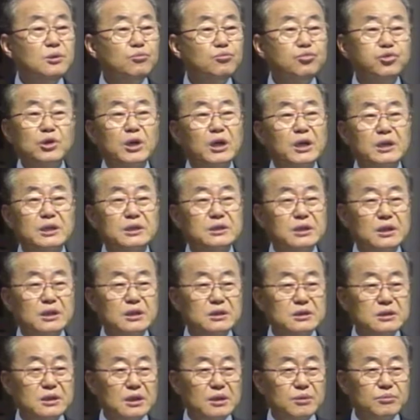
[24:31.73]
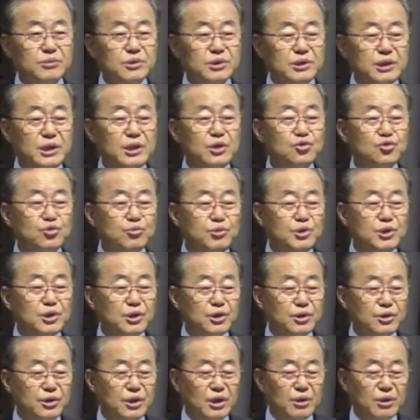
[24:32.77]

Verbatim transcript: 북한에 사는 사람은 예수 믿는 것